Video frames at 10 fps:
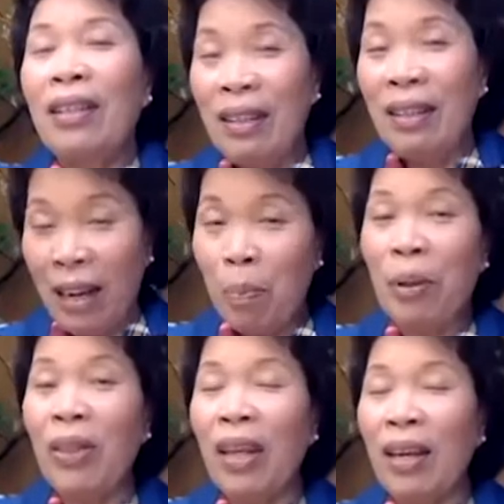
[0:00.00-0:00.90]
นั่นคือป
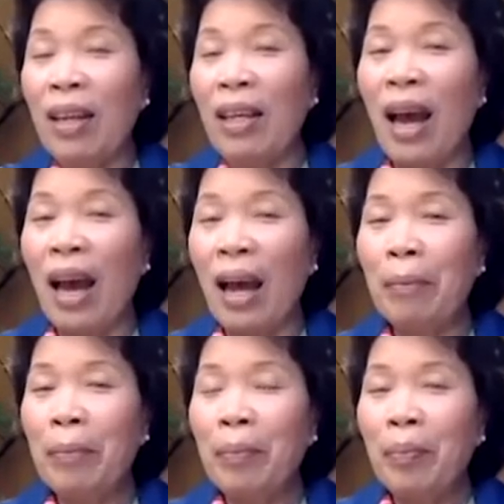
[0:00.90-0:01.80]
ฏิกิริยา
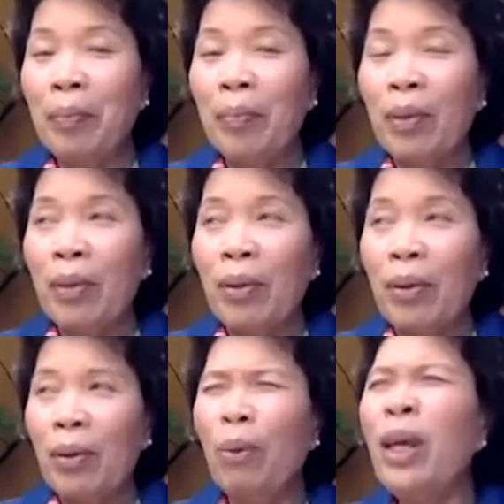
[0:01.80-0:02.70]

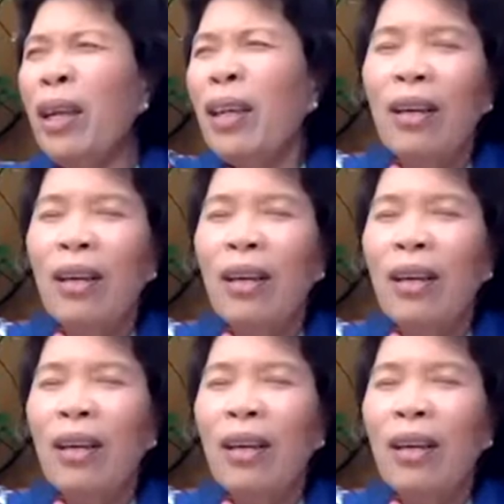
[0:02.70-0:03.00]
โอ้ย